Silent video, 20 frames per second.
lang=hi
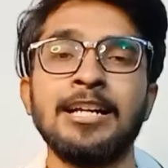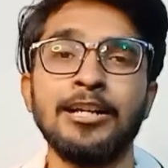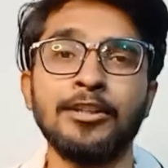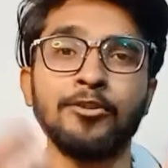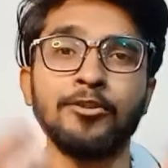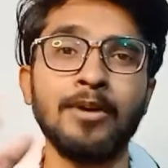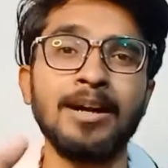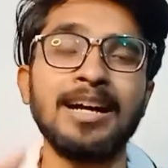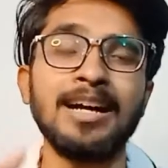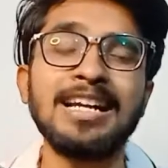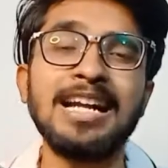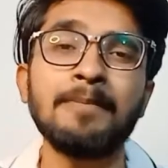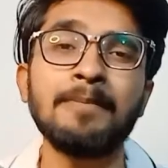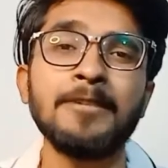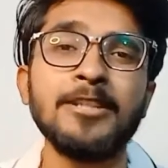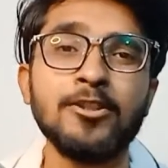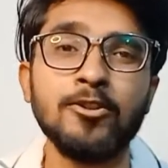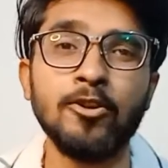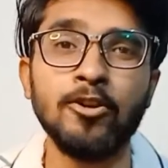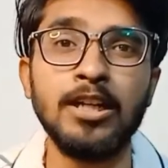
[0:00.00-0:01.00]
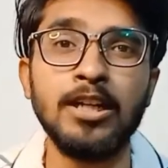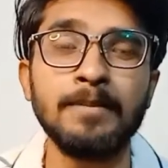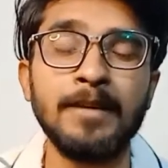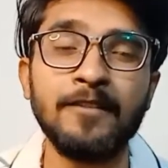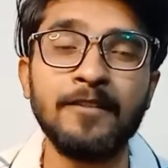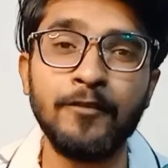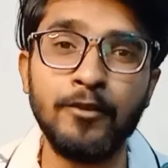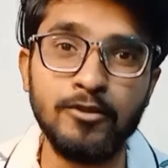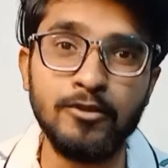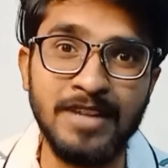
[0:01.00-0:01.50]
तो अगर आपकी स्टोरी पर
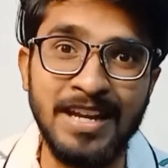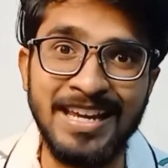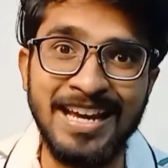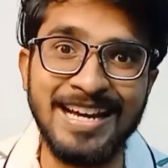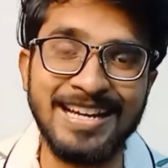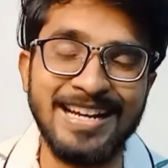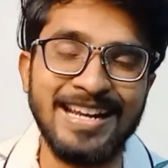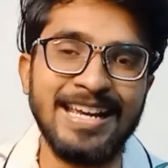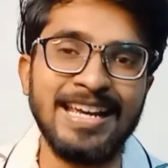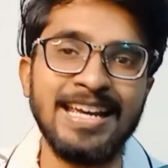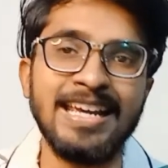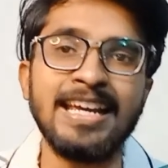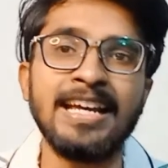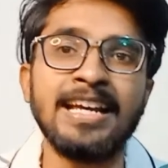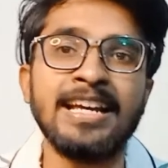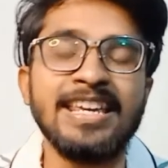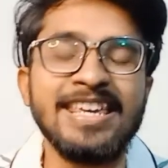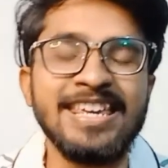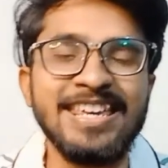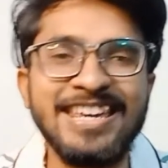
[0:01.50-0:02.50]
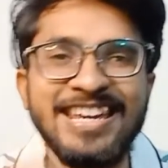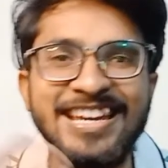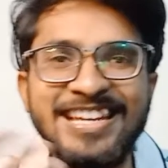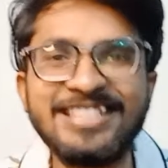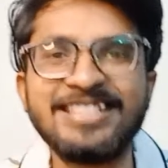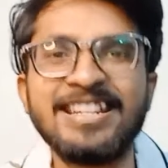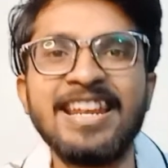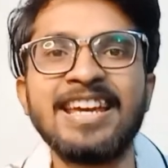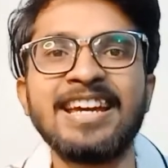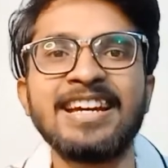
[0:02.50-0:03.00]
व्यूज नहीं आ रहे हैं इंगेज
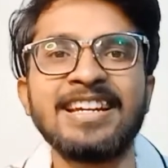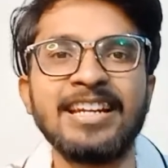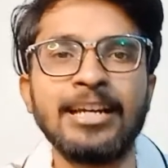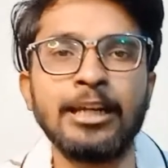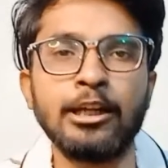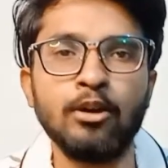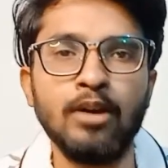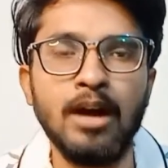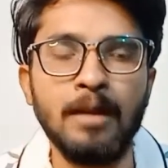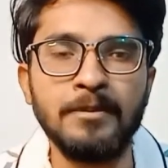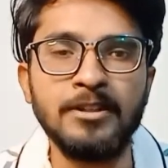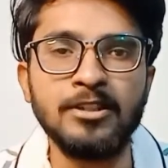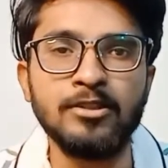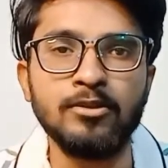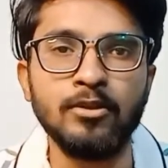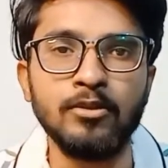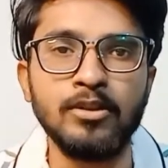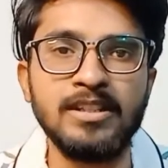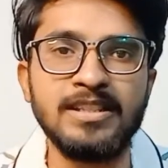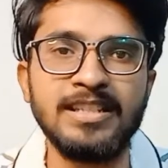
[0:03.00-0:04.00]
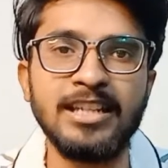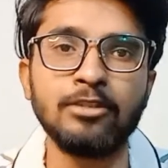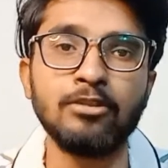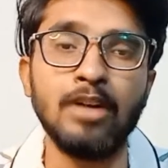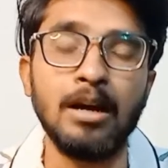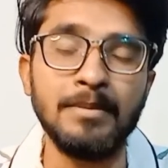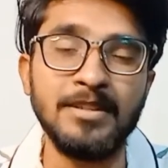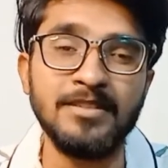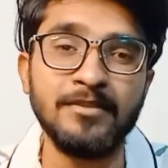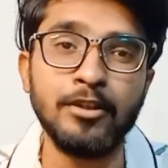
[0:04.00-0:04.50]
नहीं कर रहे हैं लोग आपकी स्टोरी से तो
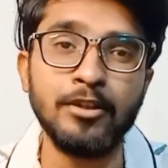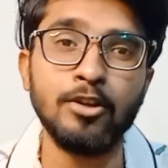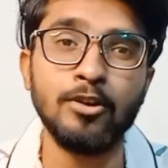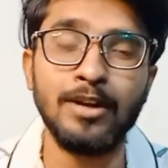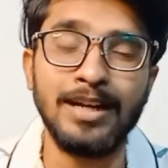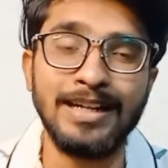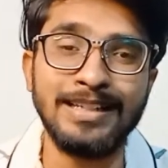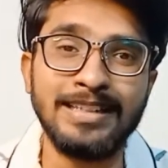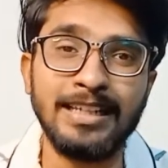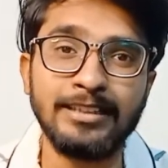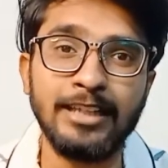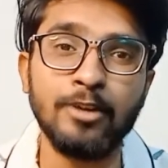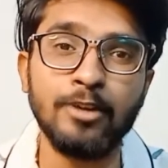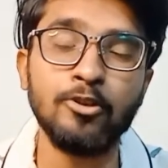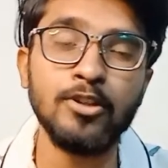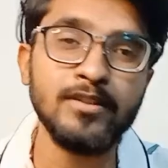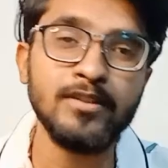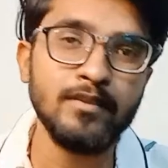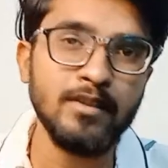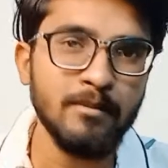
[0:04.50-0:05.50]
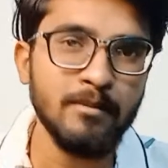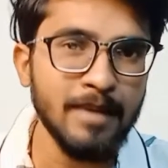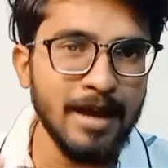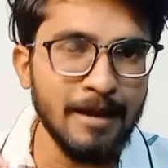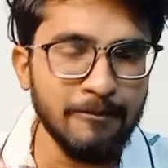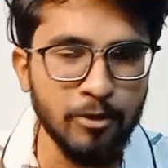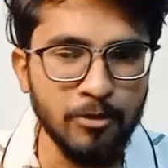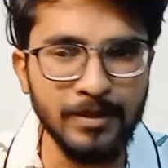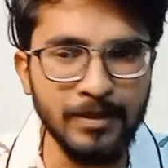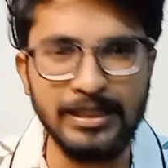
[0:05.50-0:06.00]
आप इस वीडियो को एंड तक देखो इस वीडियो में
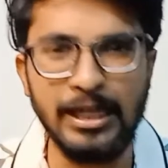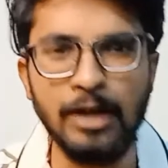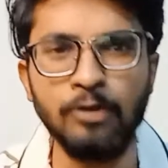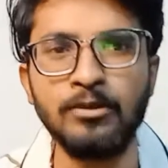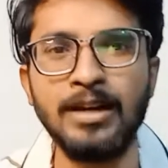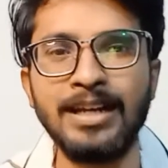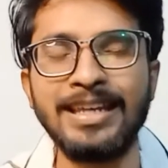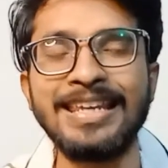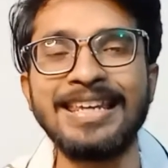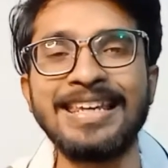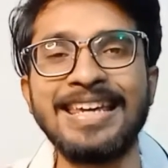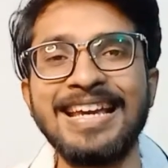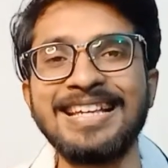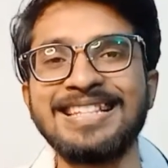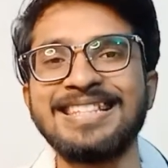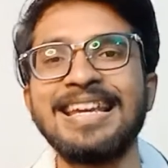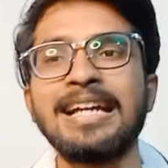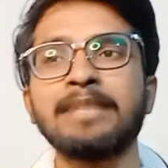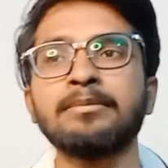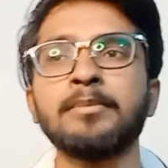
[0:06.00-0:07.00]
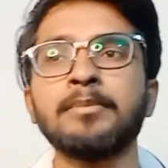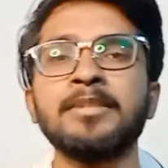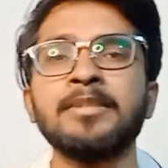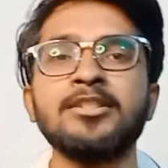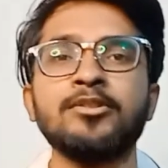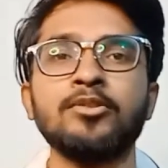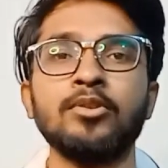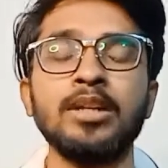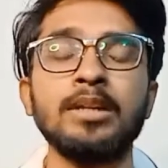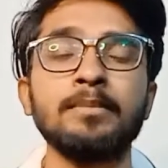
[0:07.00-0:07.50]
आपको बताऊंगा कि कैसे आप अपनी
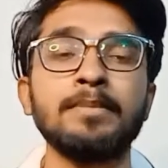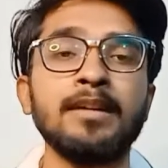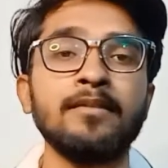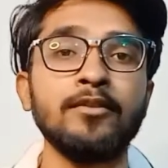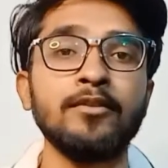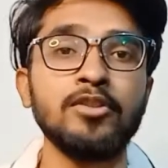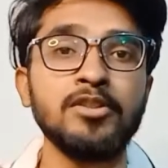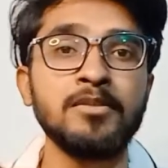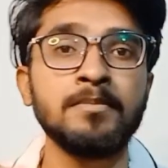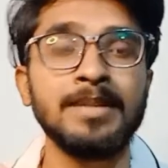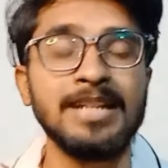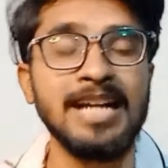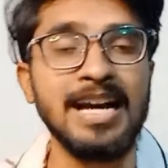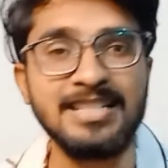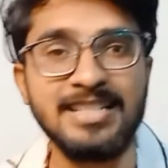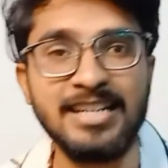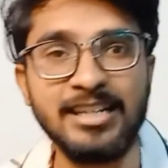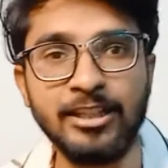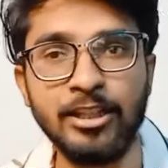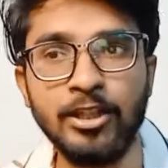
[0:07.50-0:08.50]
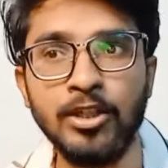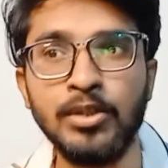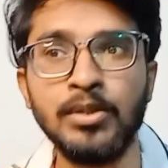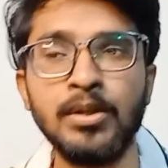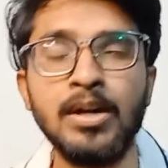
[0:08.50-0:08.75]
स्टोरी पर व्यूज बढ़ा सकते हो